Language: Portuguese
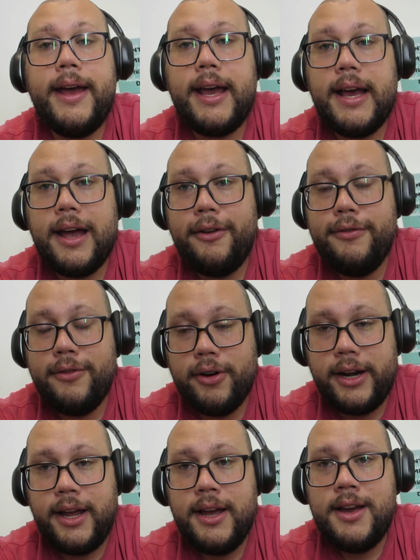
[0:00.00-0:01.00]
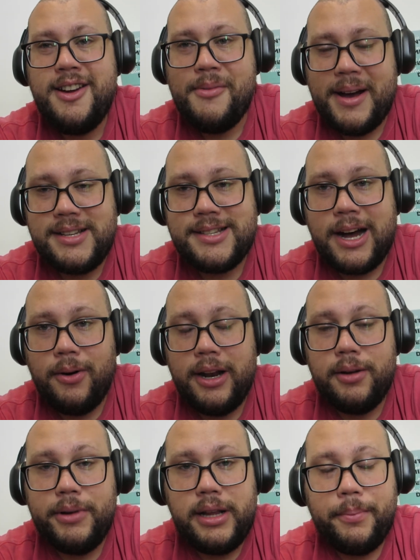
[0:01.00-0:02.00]
em iPhone, mas tá
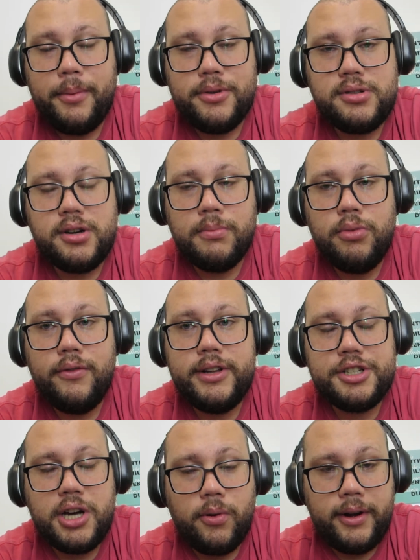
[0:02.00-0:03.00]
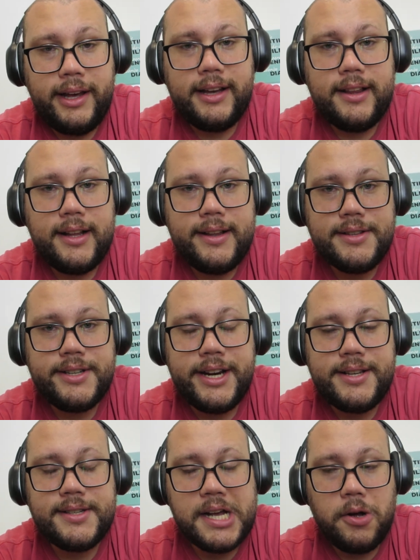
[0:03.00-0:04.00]
rolando muita promoção boa. Vou deixar o link na
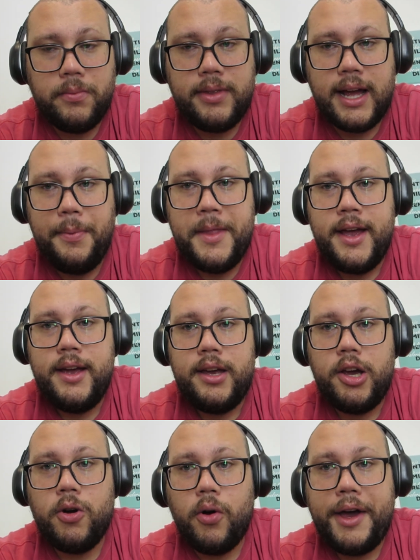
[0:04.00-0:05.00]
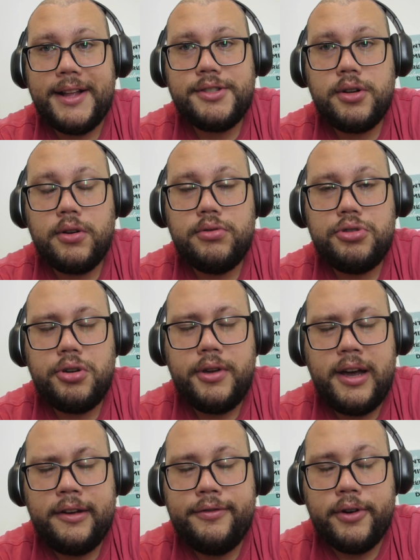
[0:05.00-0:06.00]
descrição, tá? E qualquer
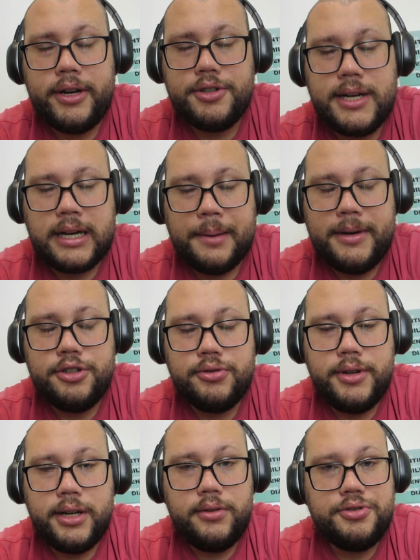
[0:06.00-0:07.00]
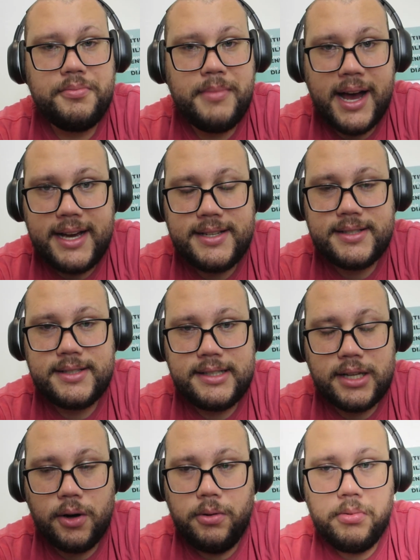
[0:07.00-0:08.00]
descontinho em iPhone já acaba ajudando demais.
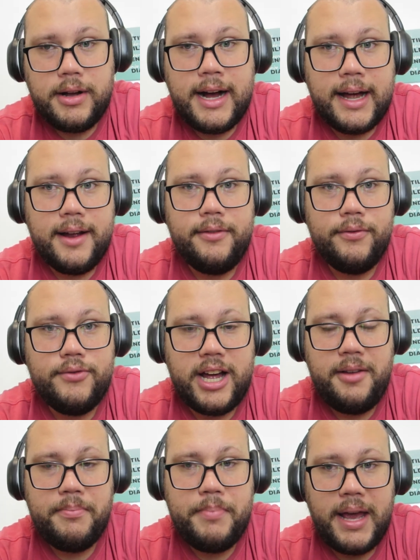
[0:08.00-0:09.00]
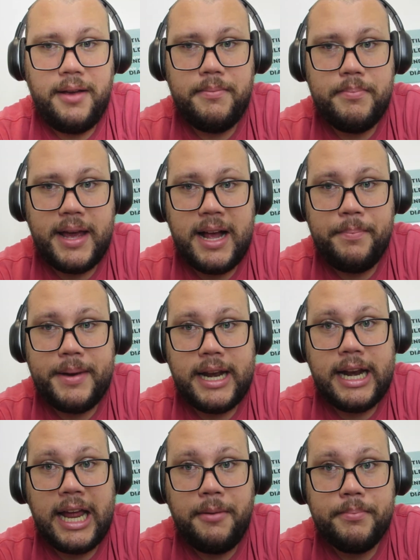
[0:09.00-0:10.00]
Então, cara, vale bem, bem a pena.
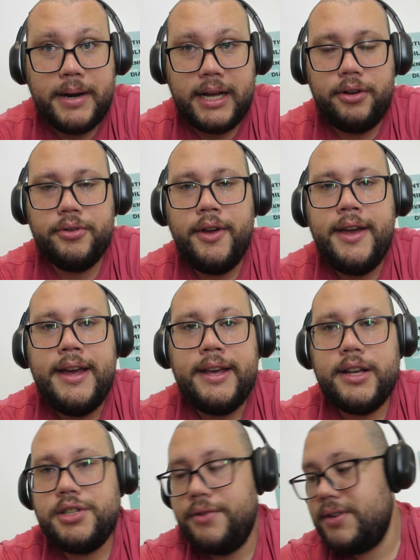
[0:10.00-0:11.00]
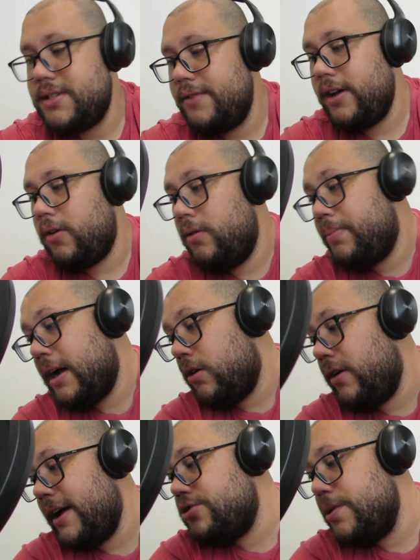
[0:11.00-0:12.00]
E lembrando que se você vai comprar
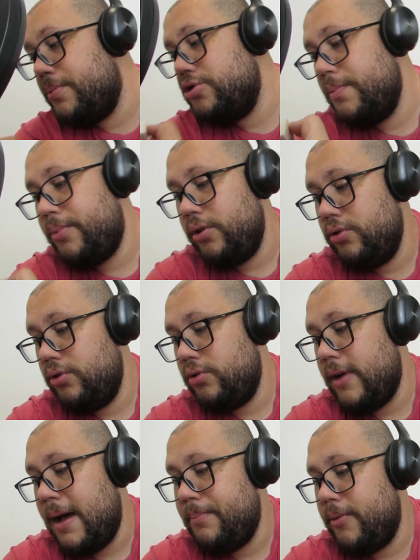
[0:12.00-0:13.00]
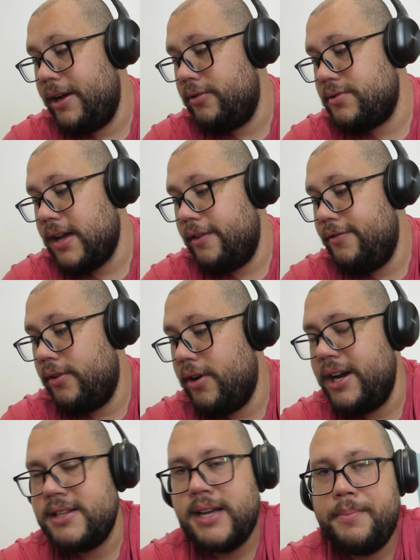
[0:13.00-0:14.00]
qualquer tipo de produto Apple aí dos
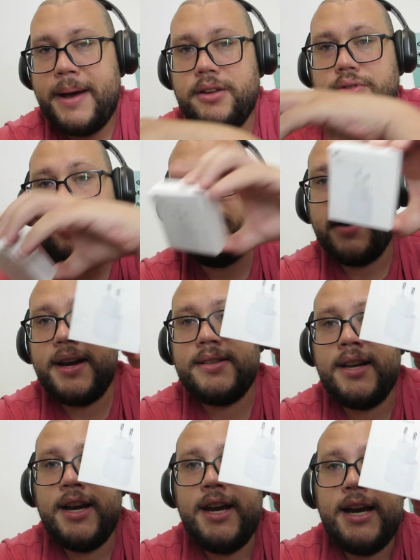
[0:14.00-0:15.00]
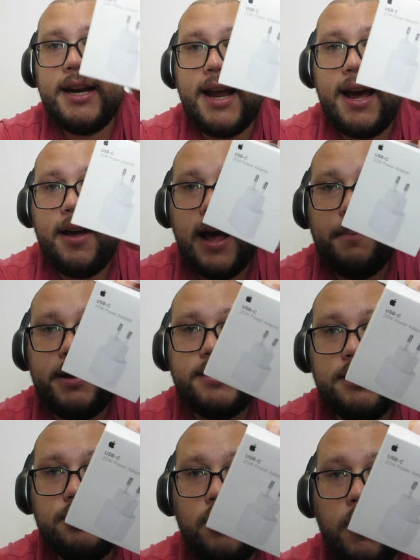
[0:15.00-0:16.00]
iPhones, iPad e tudo mais, né, é
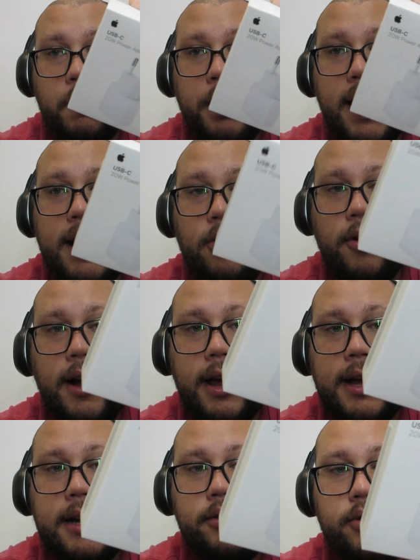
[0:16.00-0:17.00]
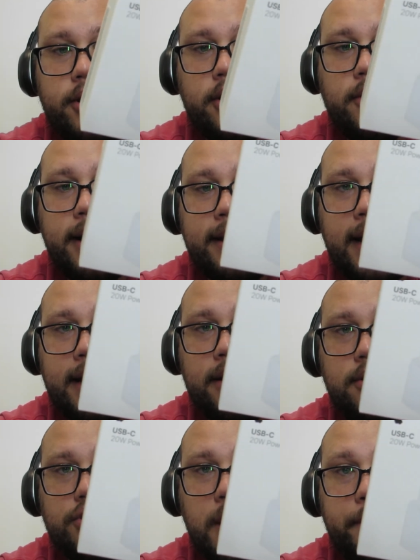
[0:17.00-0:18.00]
preciso comprar um carregador com a entrada
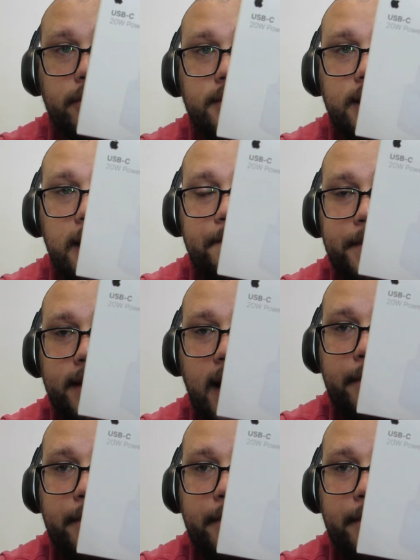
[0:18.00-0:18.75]
do tipo C, tá,